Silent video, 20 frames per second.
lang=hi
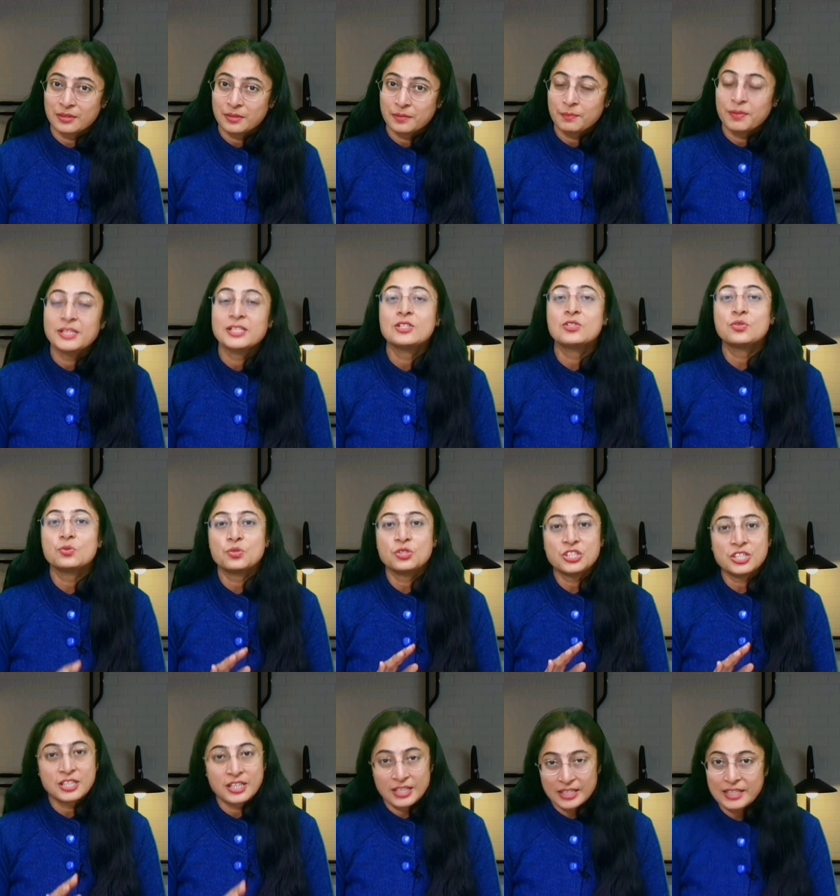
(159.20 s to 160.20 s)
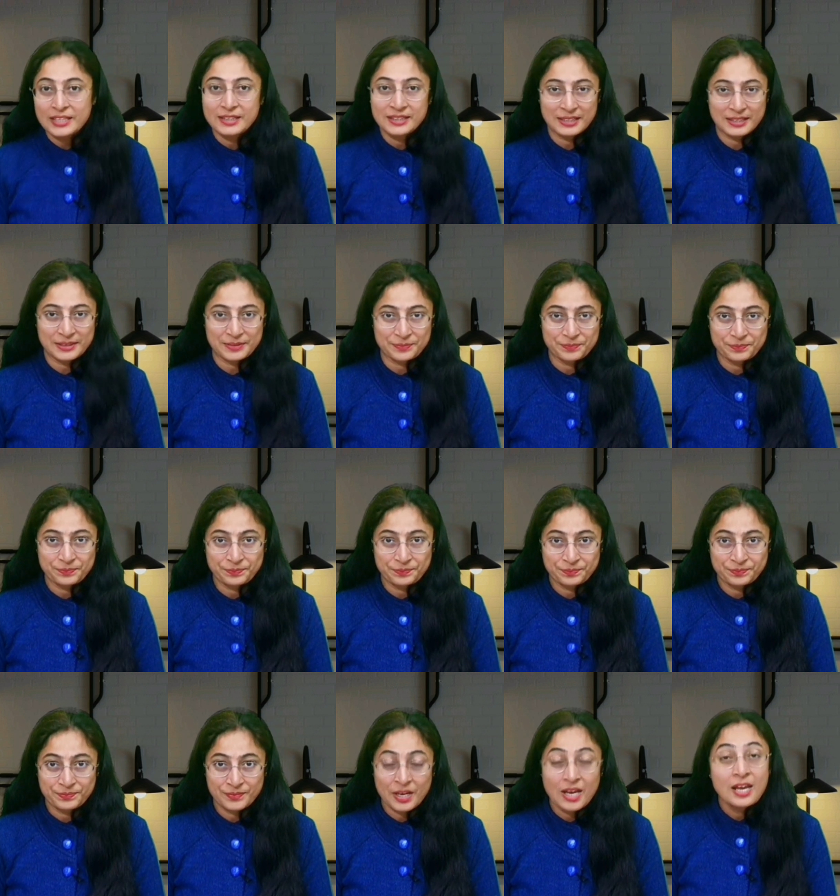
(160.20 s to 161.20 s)
पर ये सोच गलत
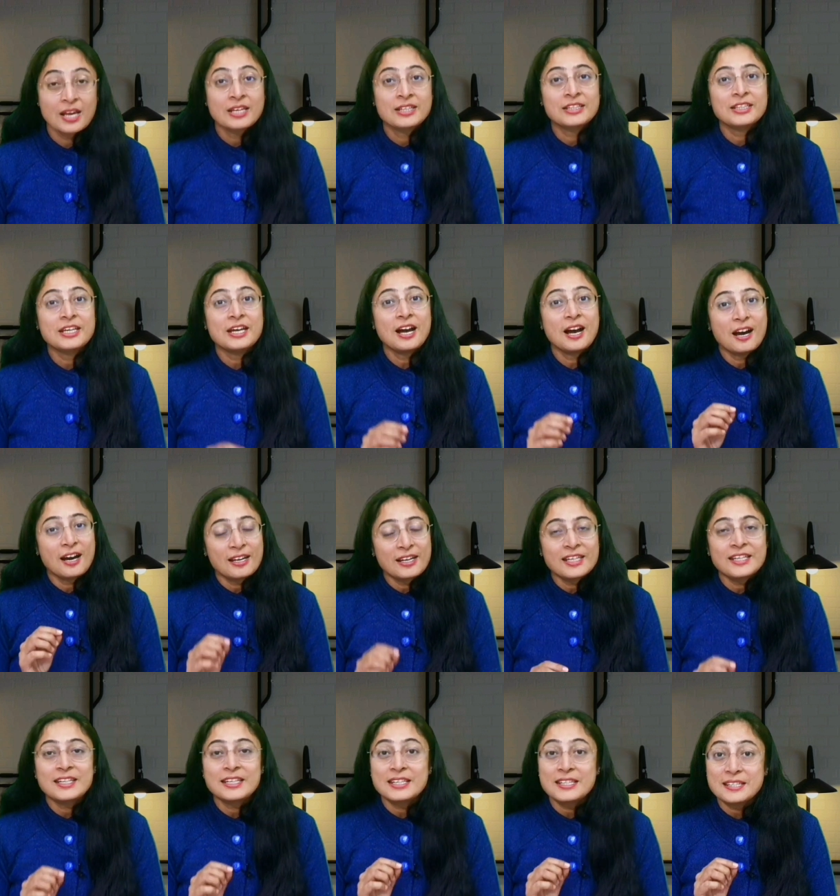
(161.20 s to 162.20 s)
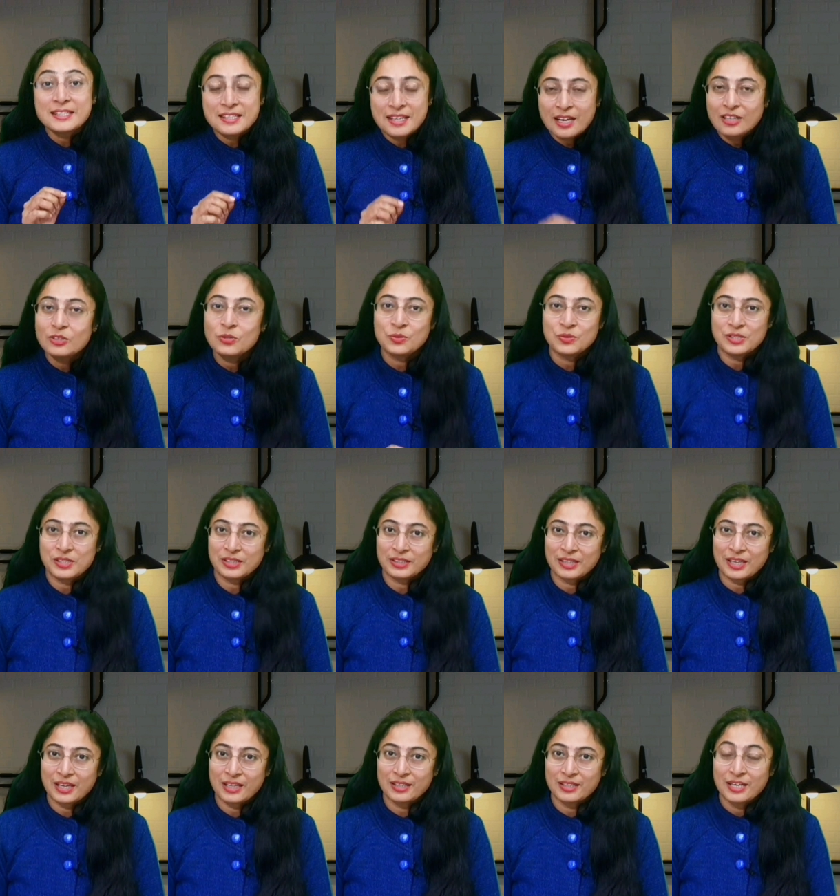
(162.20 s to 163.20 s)
है ये हर एक के साथ हो
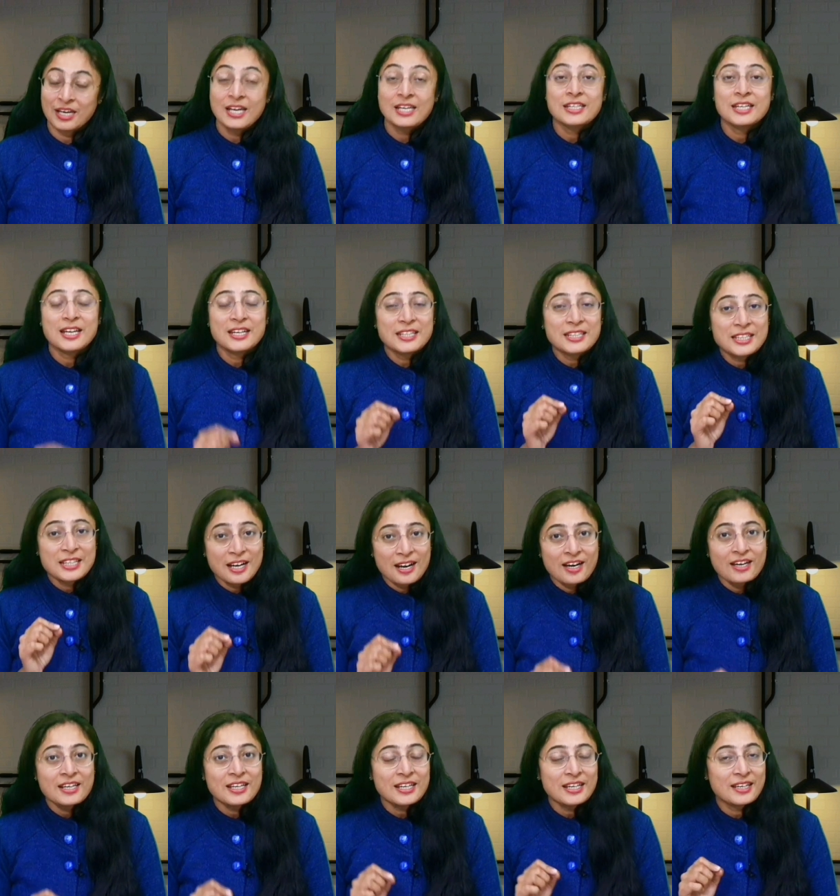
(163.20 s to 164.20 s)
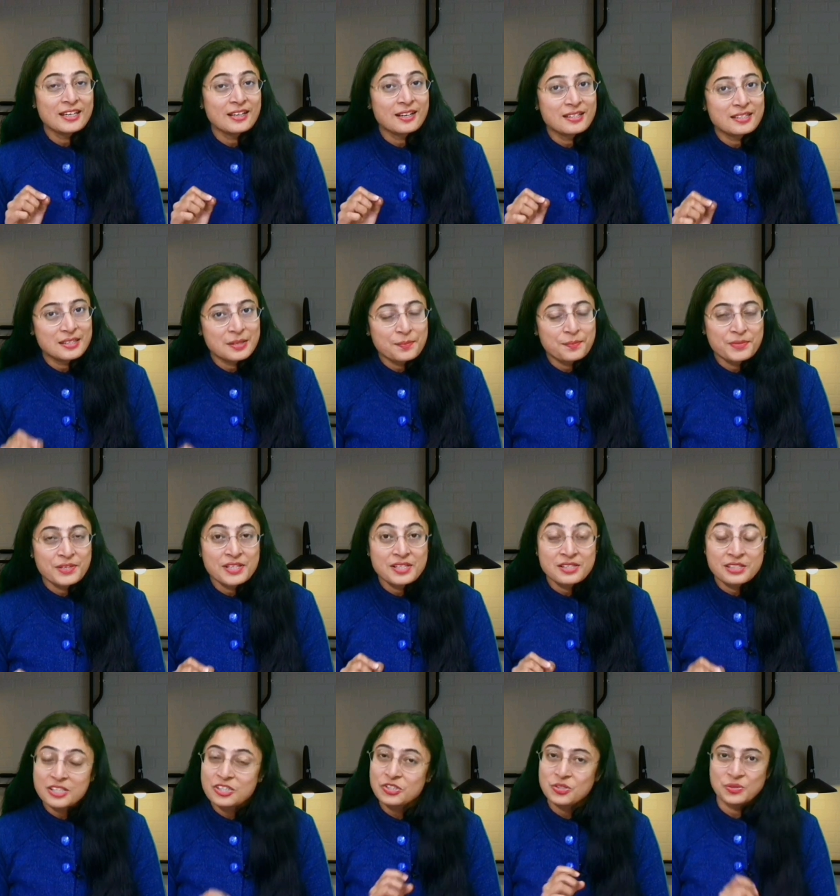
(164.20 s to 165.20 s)
सकता है यानी कि हर एक का सपना
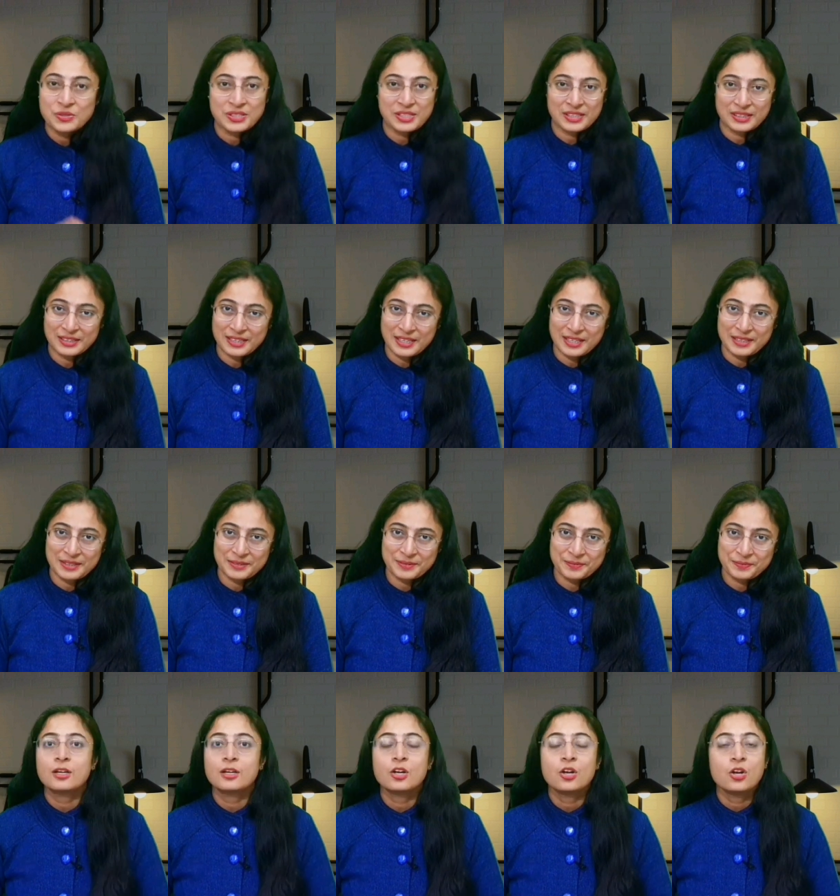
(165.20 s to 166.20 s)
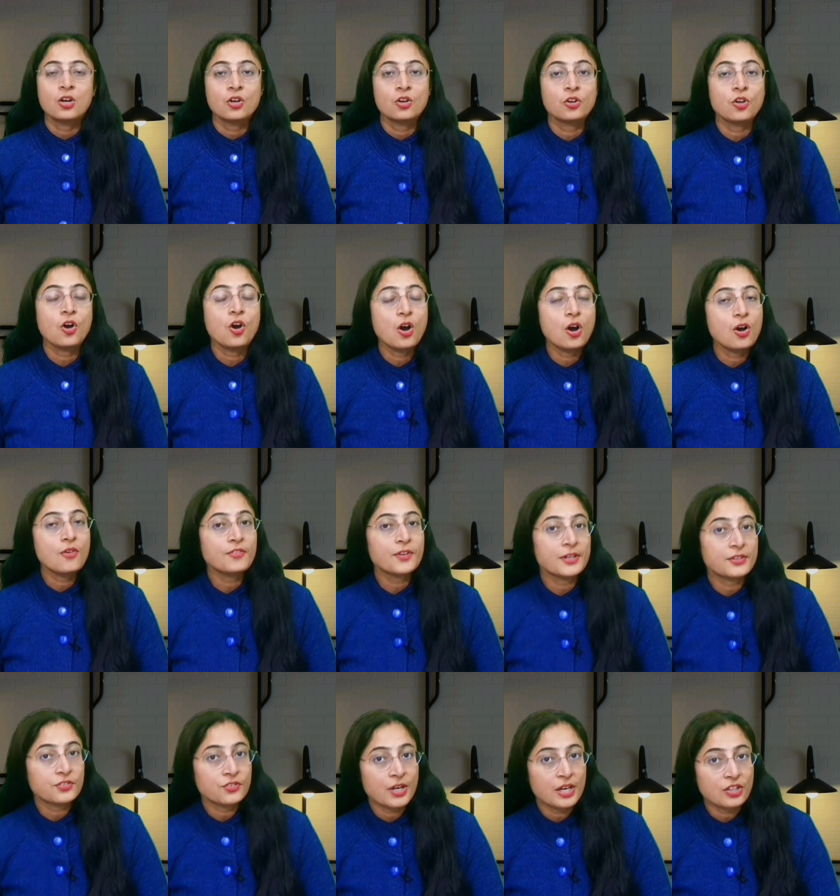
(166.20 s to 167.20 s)
सच हो सकता है लॉ ऑफ
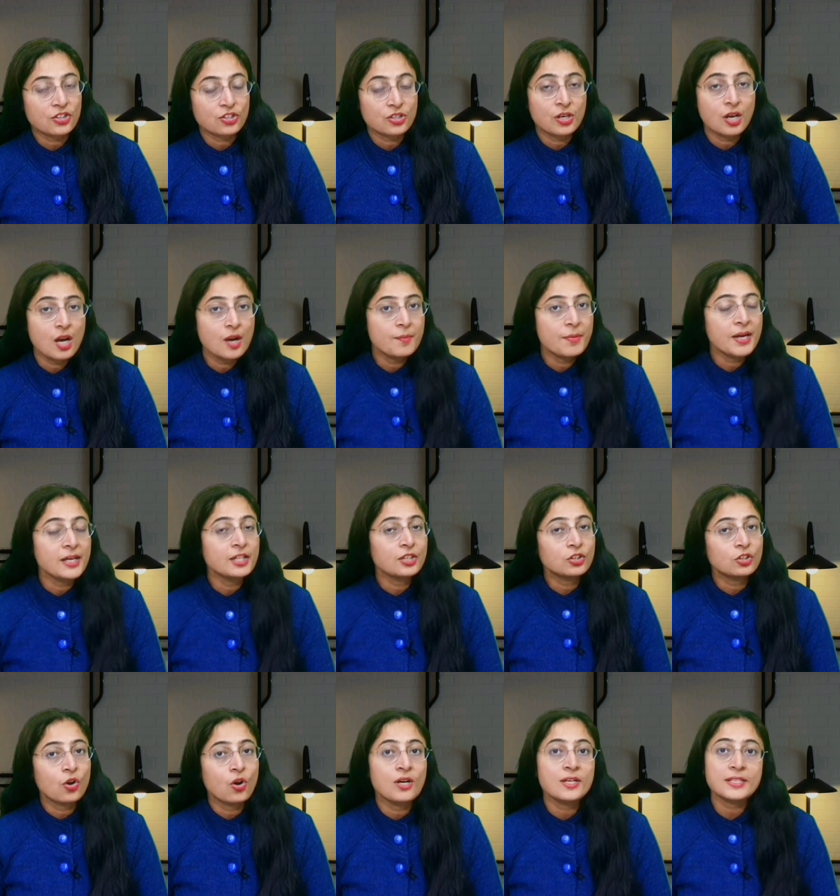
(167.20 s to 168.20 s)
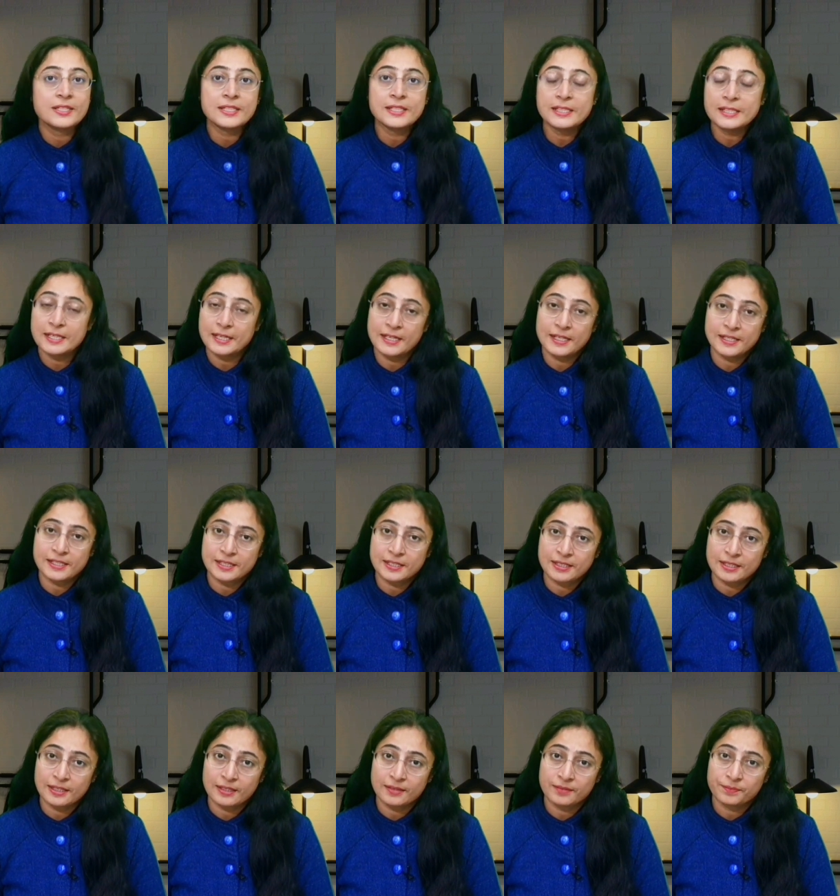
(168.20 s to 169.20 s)
अट्रैक्शन हमारे थॉट से रिलेटेड है